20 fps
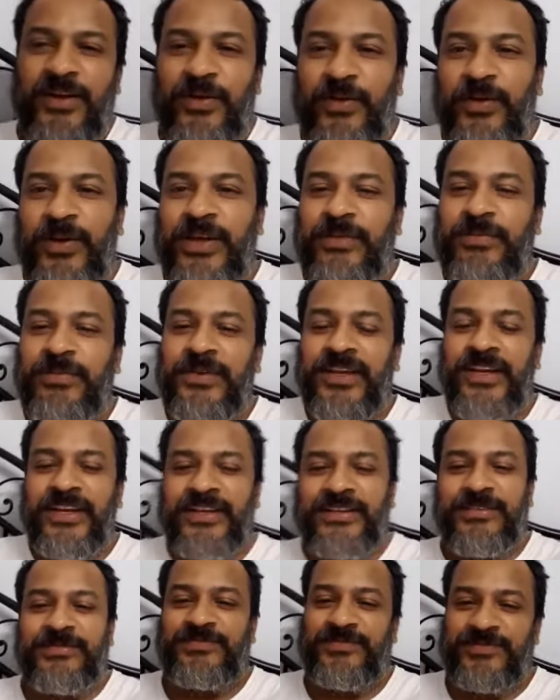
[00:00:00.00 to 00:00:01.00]
গুড
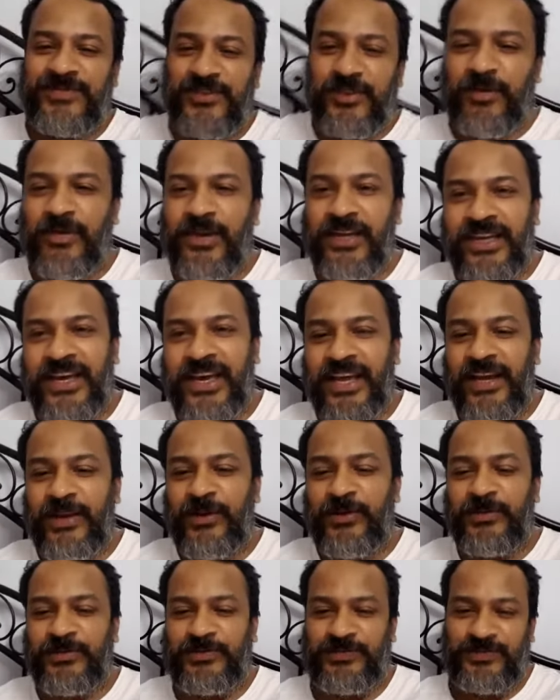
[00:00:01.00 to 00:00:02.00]
ইভিনিং সবাইকে
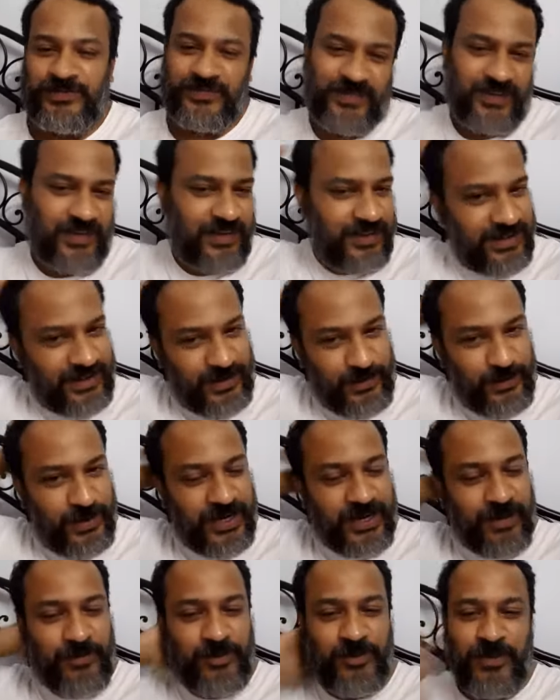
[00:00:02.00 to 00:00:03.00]
হ্যালো
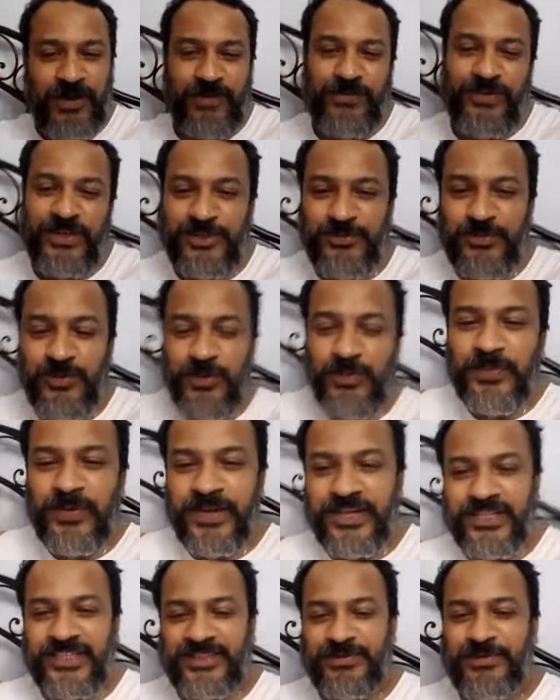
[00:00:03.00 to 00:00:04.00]
ওয়েলকাম টু মাই ফেসবুক
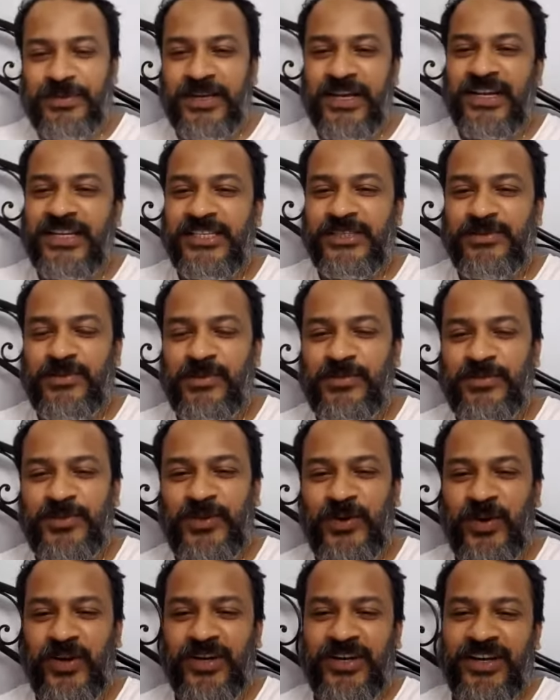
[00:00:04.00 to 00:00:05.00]
পেজ মেকানিজম অফ
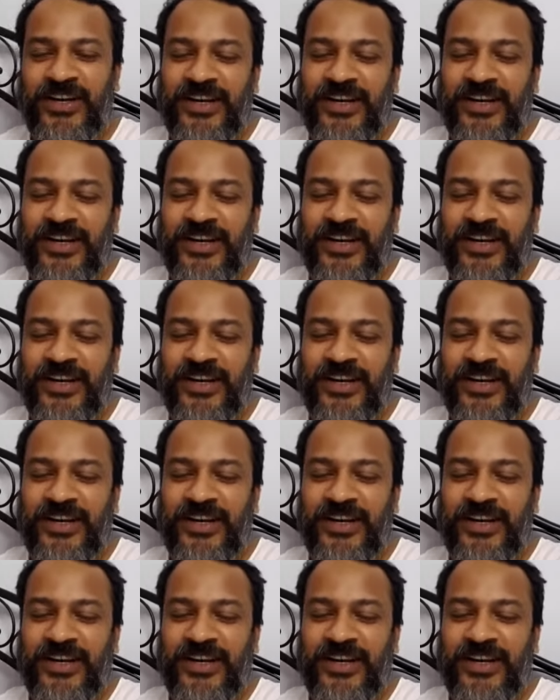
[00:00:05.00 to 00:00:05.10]
থট